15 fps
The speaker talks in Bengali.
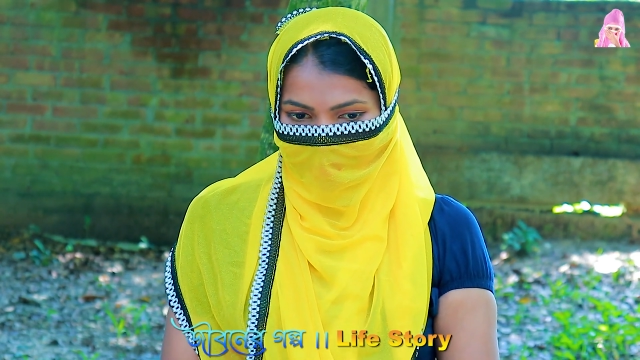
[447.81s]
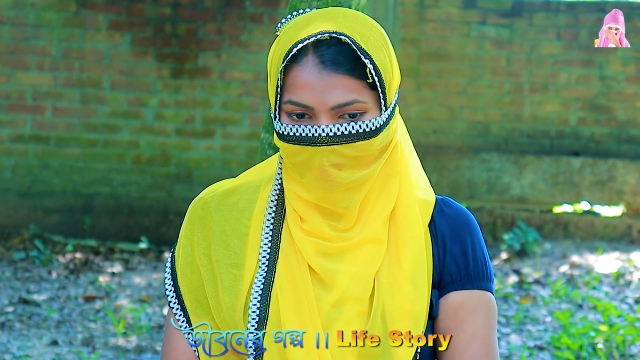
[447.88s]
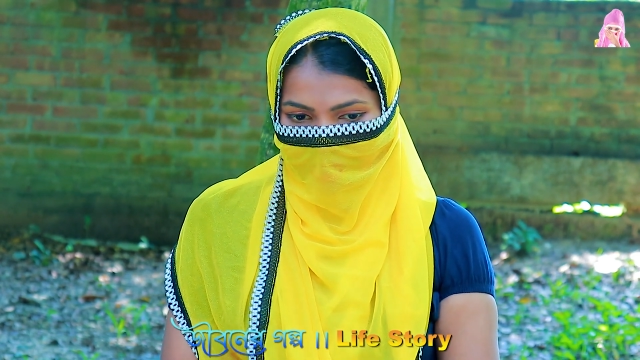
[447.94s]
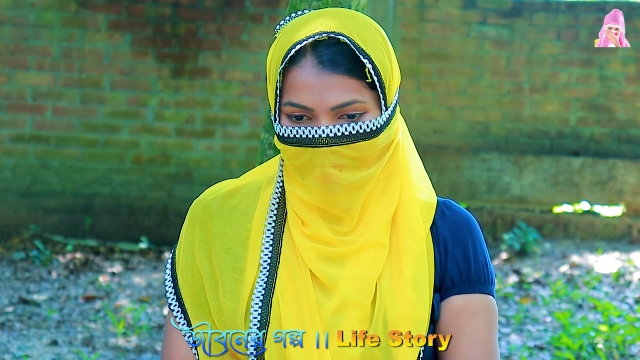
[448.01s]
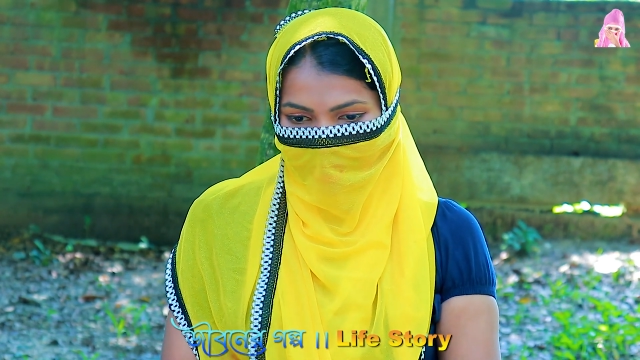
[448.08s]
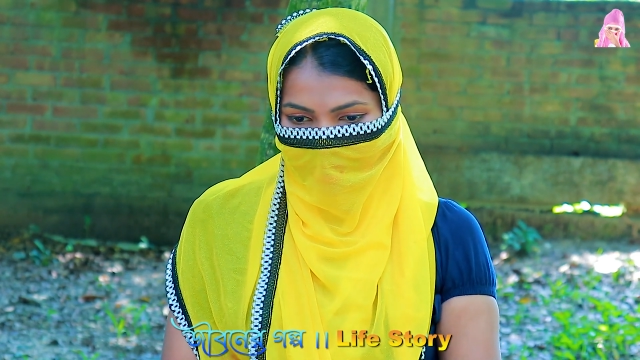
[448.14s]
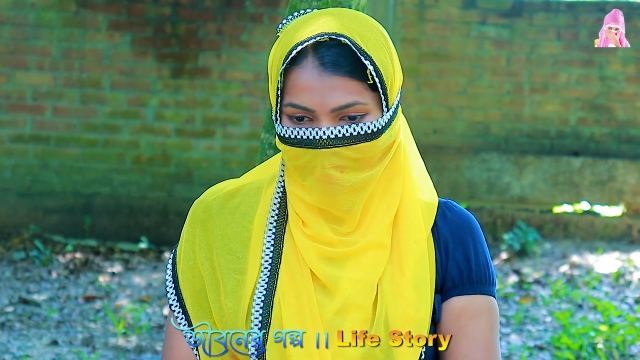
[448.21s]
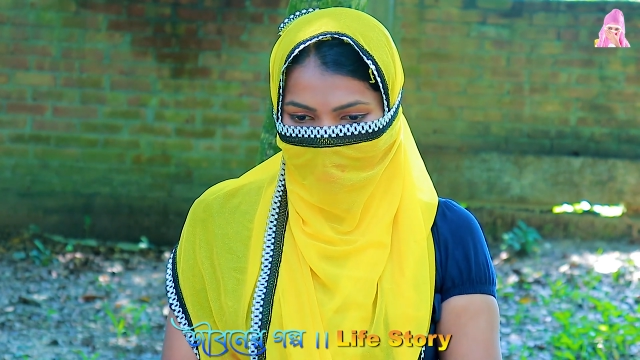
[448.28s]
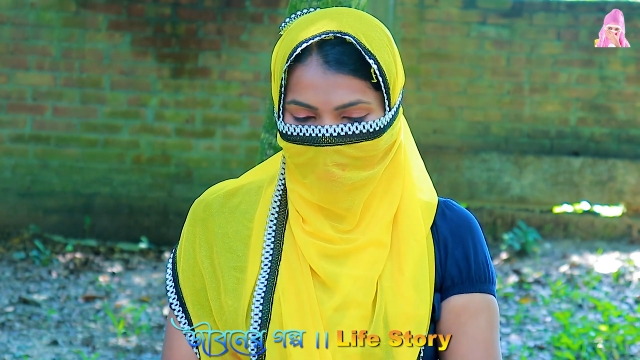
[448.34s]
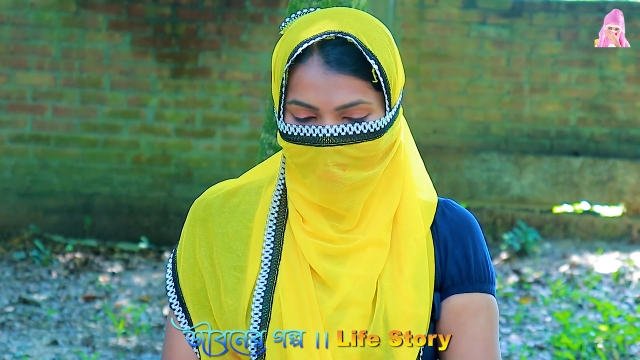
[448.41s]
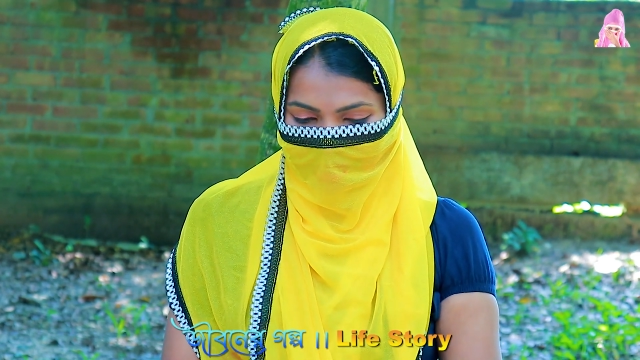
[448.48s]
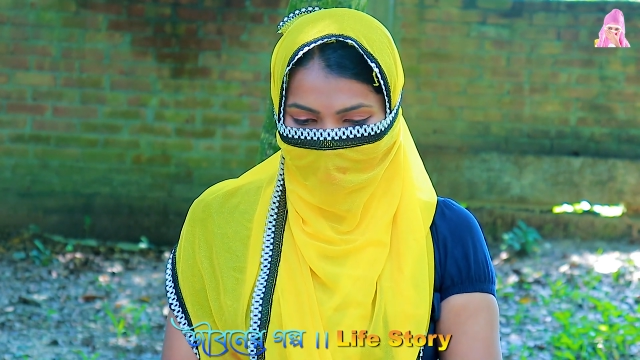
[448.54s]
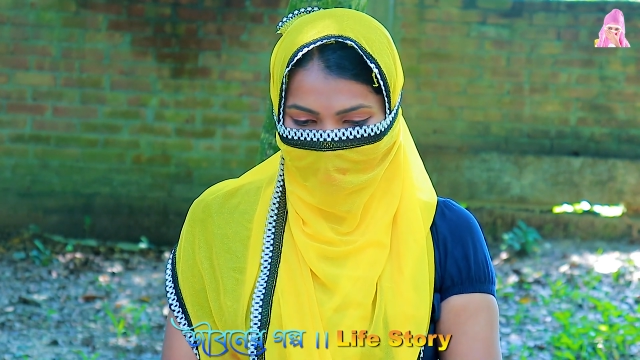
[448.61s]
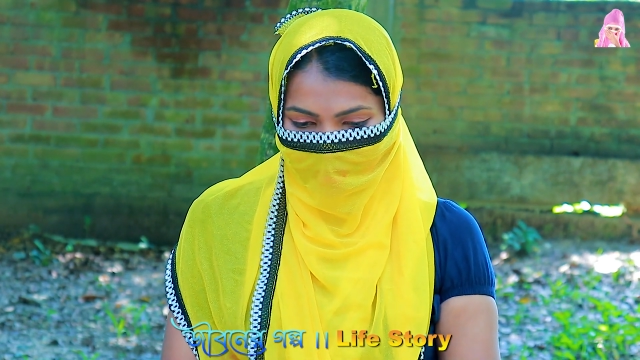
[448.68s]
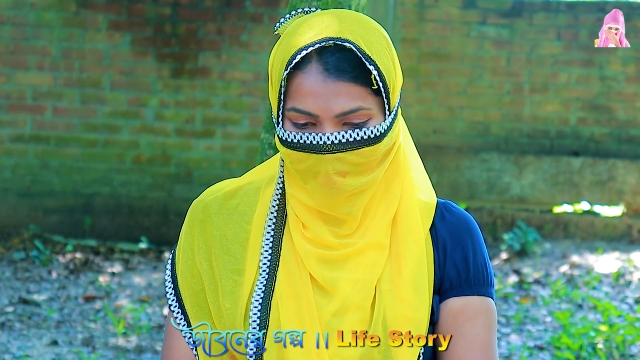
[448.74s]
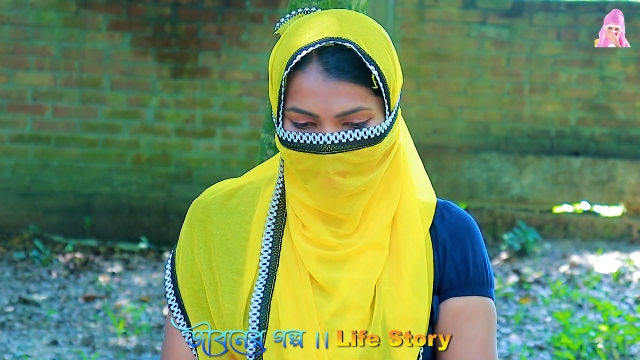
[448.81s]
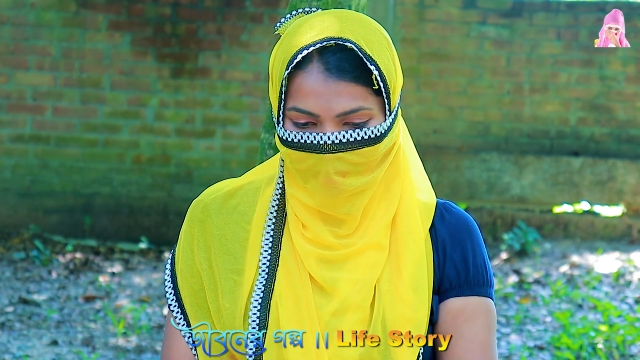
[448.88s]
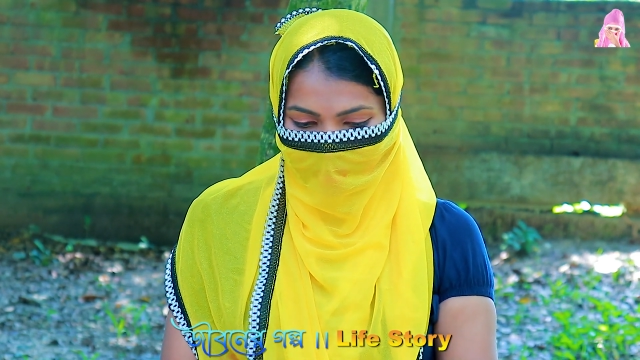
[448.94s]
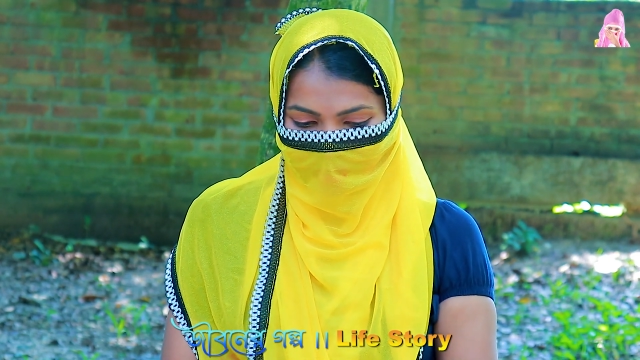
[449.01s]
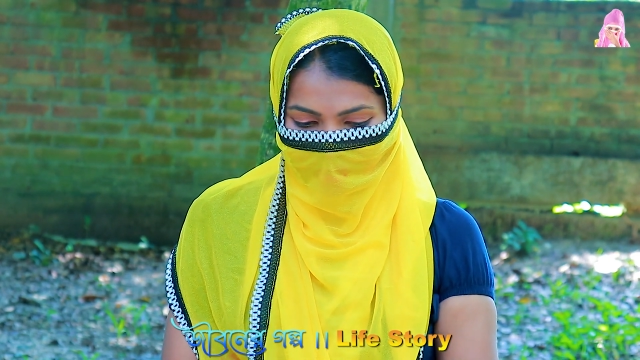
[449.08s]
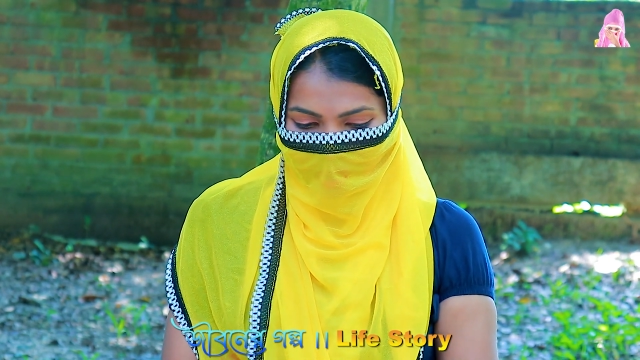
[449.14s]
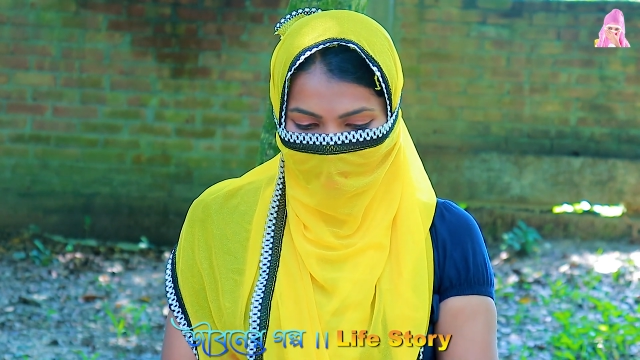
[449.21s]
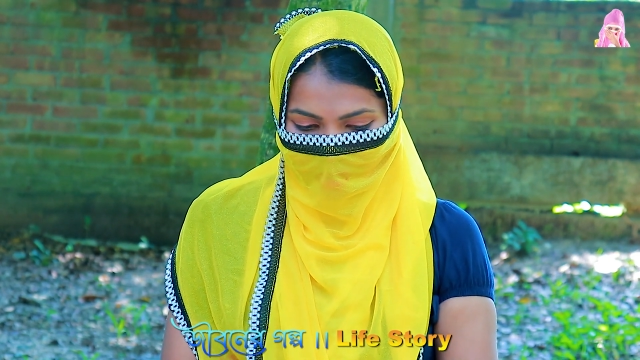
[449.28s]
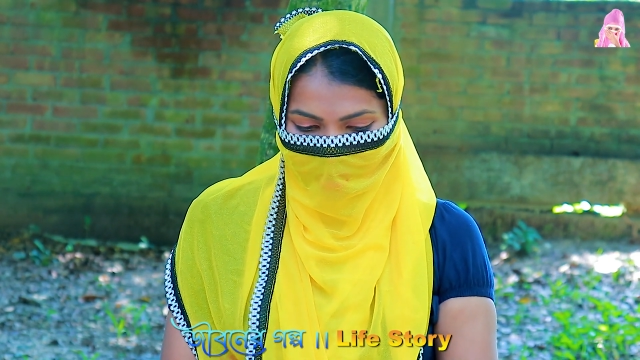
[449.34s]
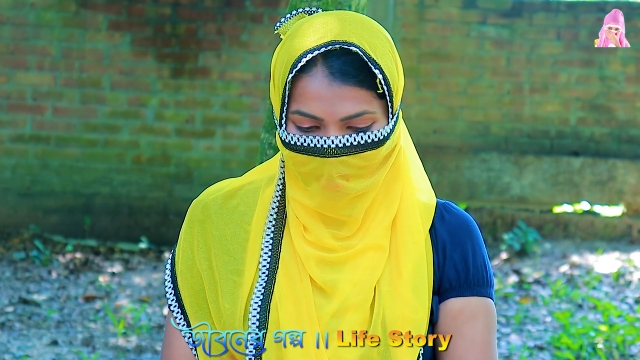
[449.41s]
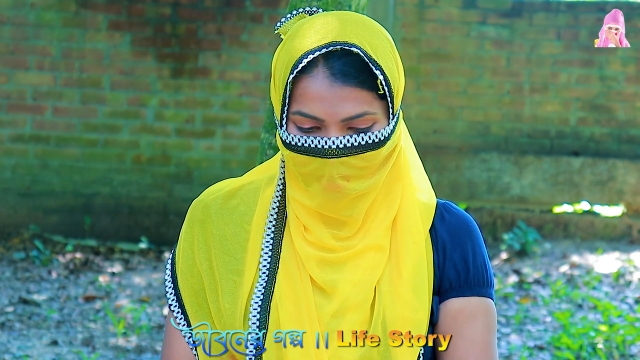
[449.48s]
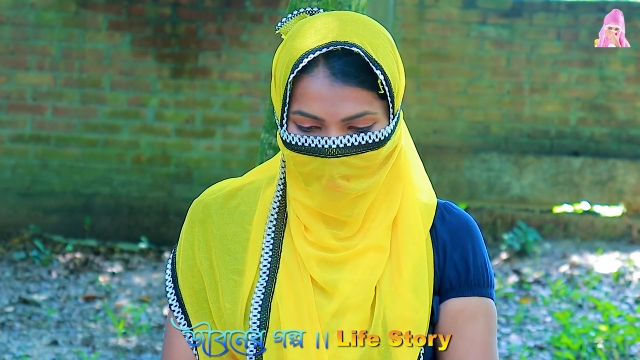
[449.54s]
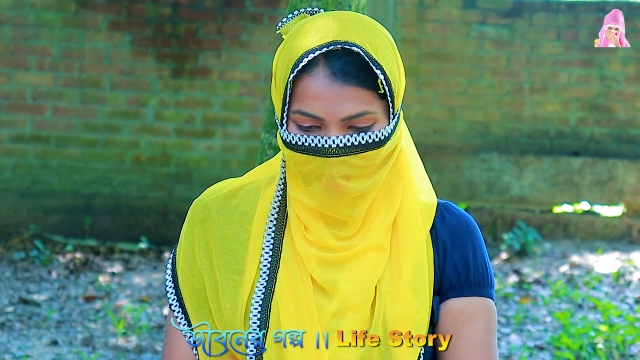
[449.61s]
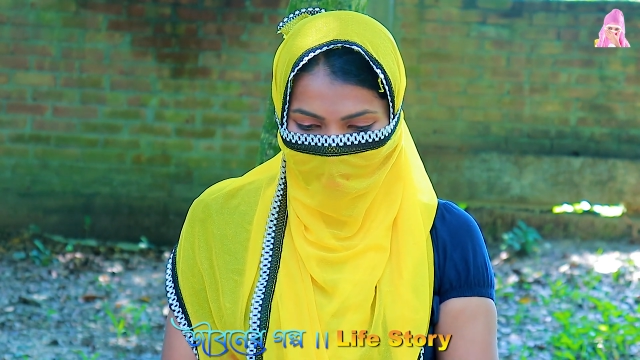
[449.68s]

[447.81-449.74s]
গিয়ে নাস্তা করলাম খাওয়া দাওয়া